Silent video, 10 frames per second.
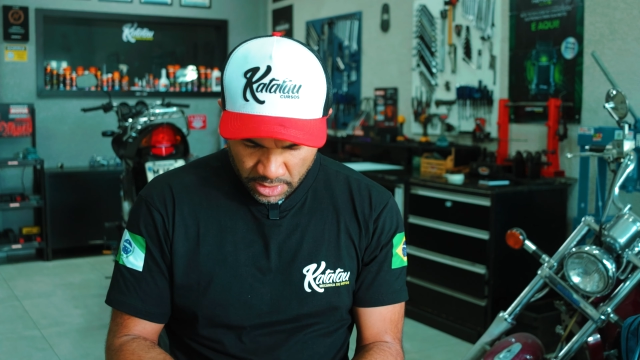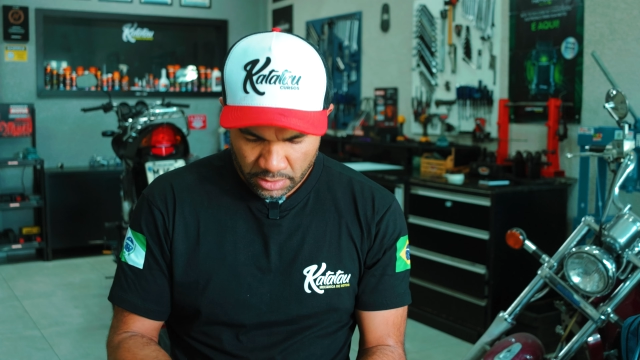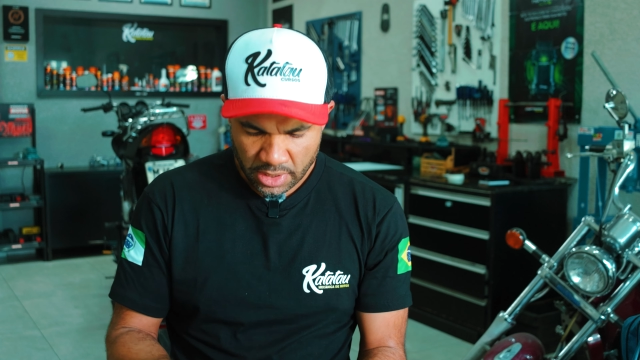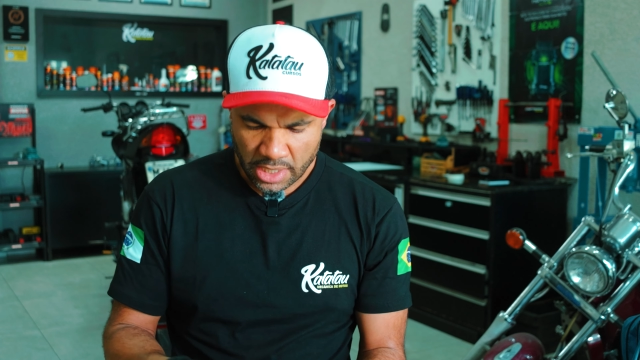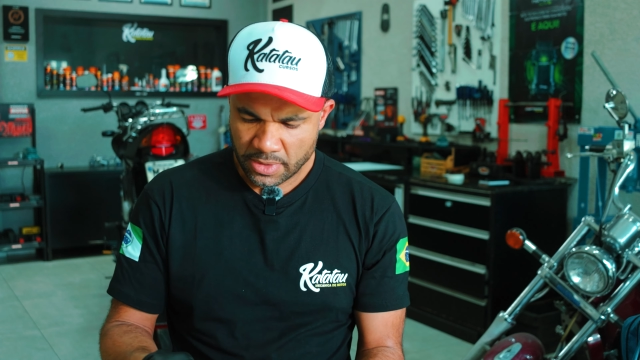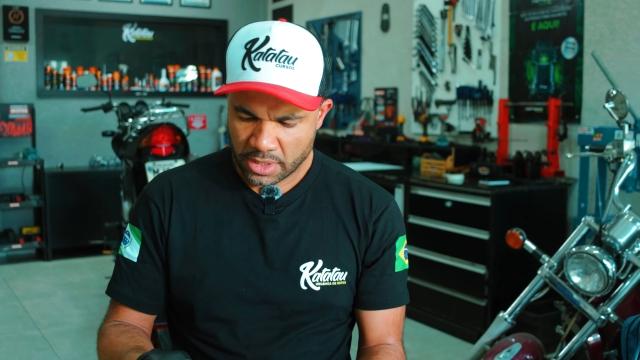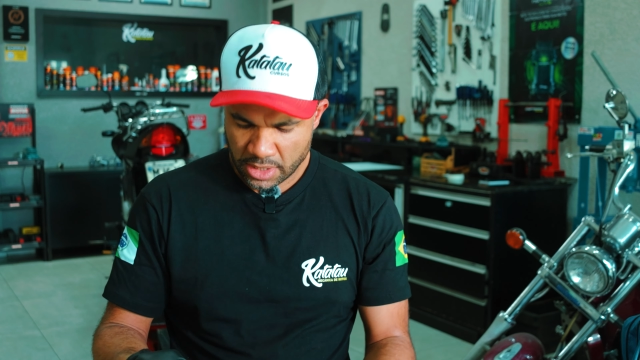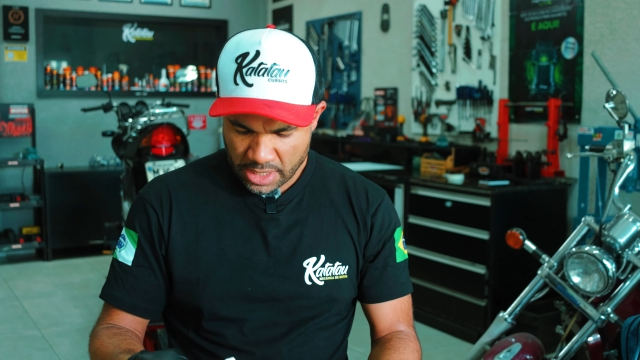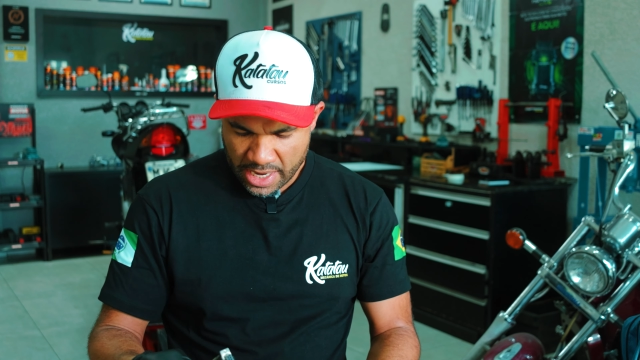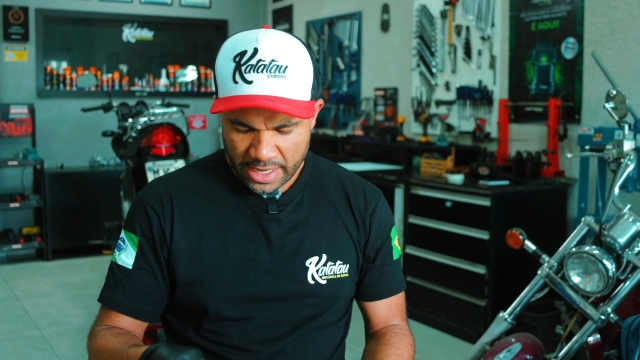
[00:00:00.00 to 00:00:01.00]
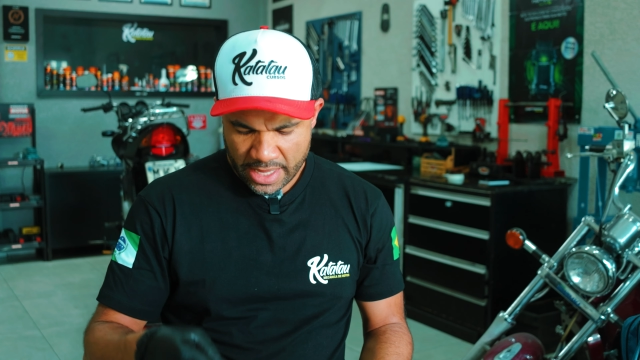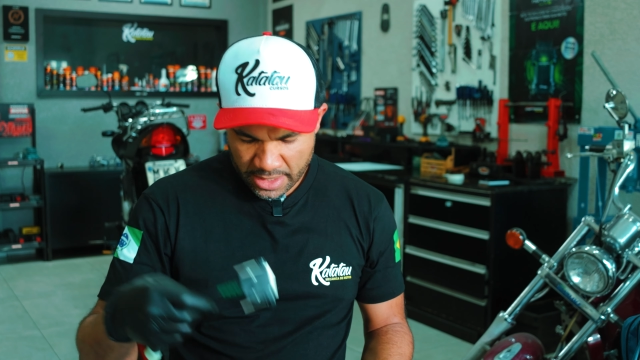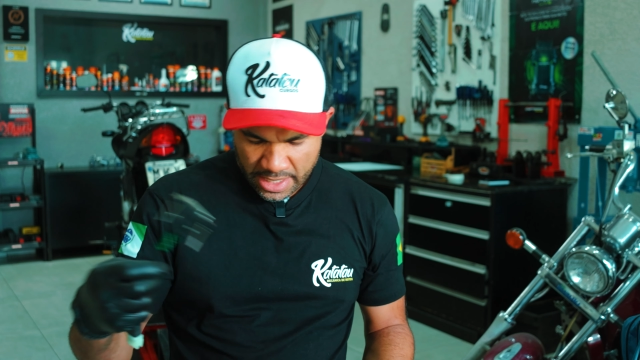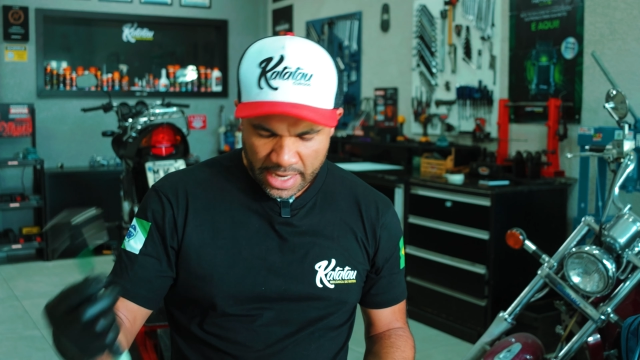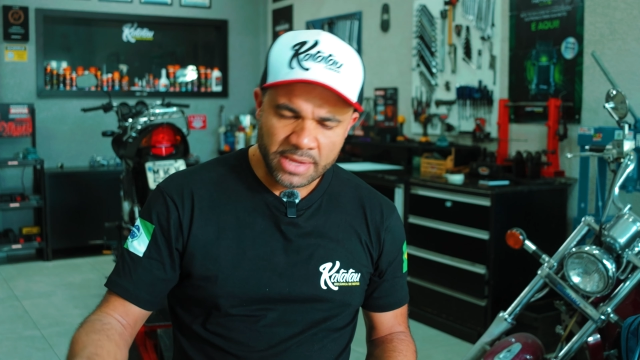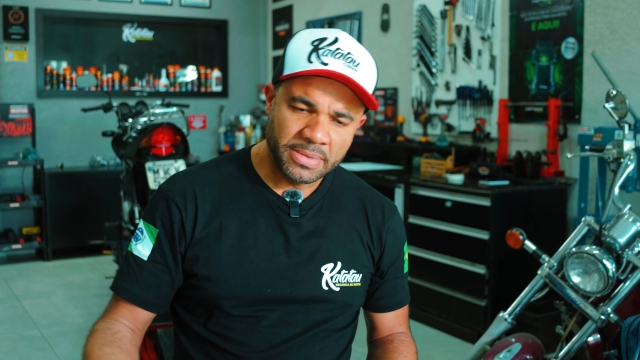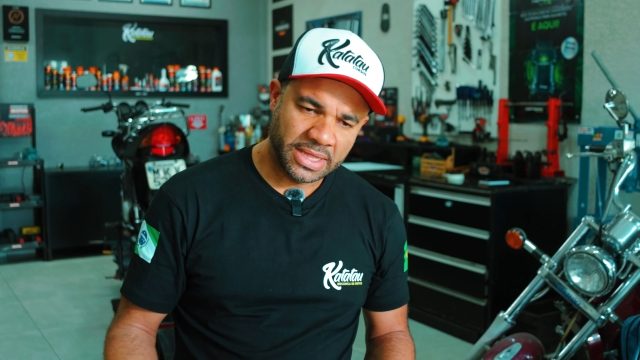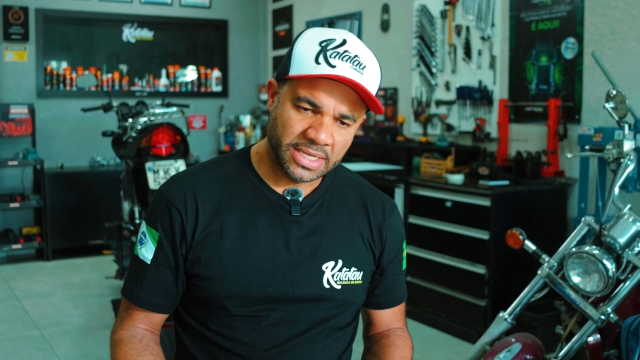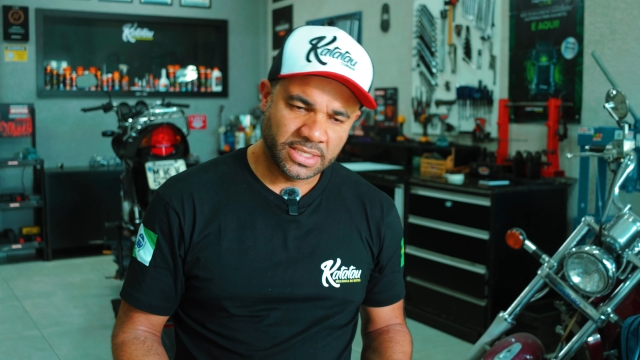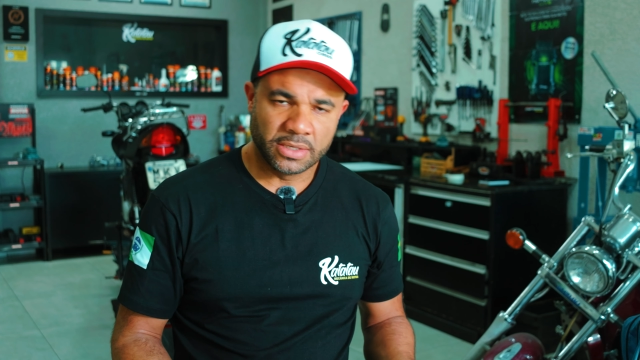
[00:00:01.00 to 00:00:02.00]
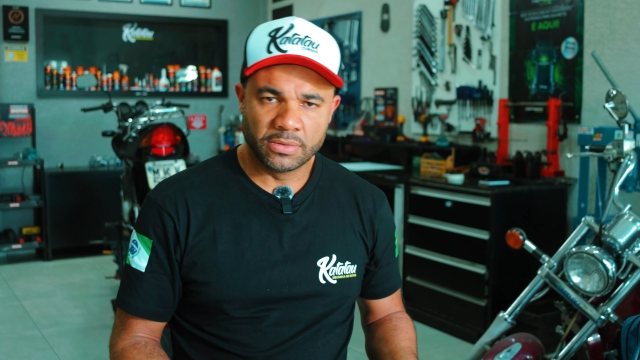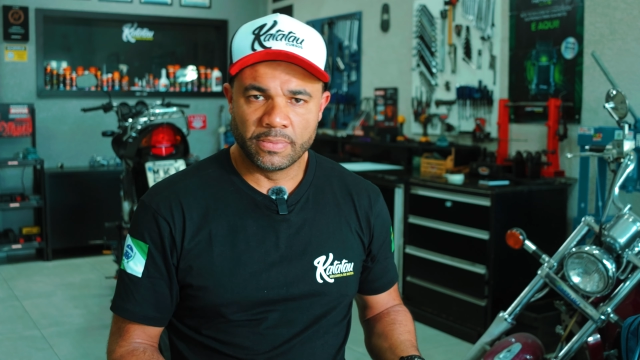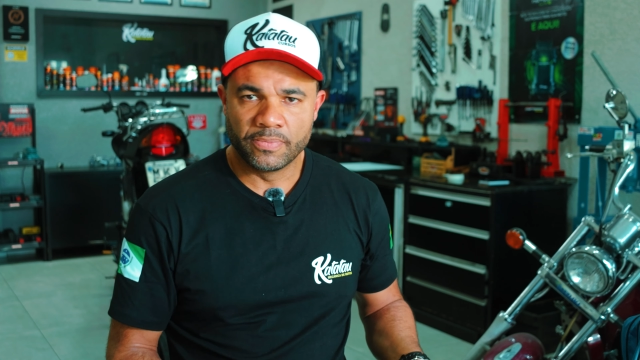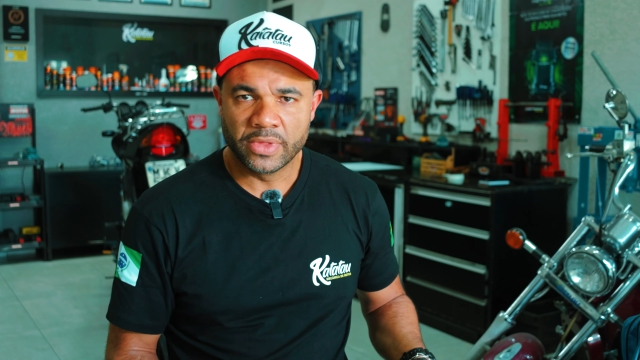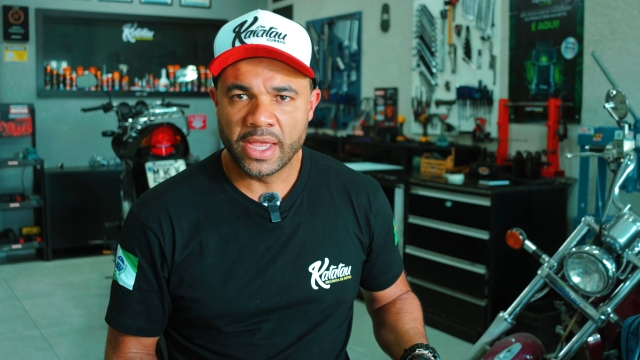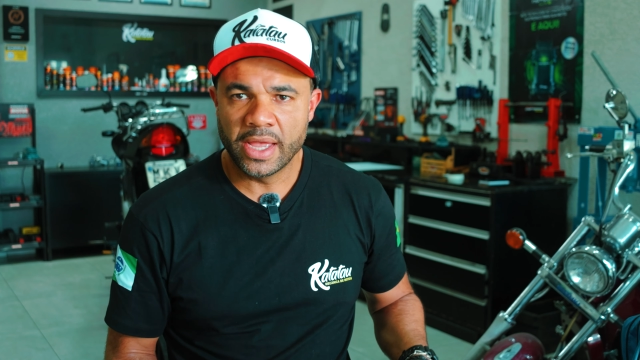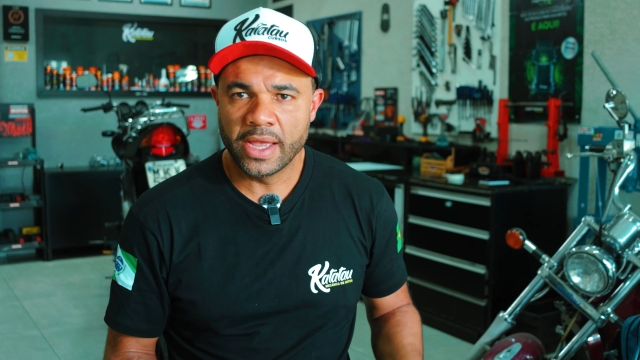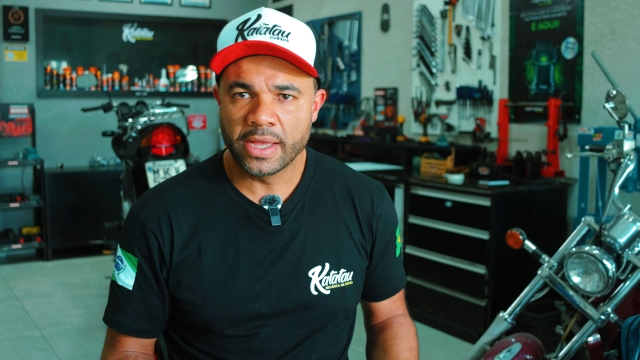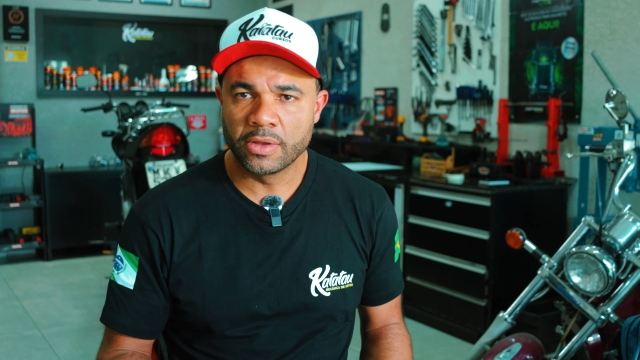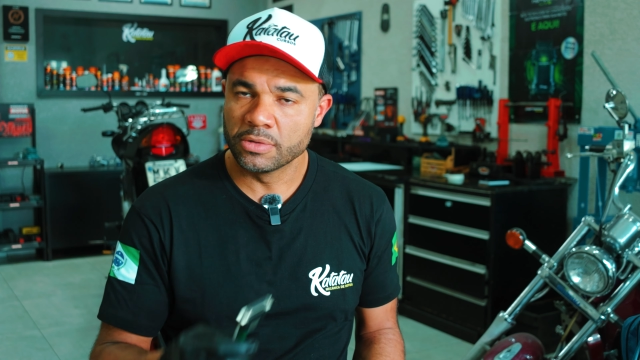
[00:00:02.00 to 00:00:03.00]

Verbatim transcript: Eu tenho aqui, além da alimentação é,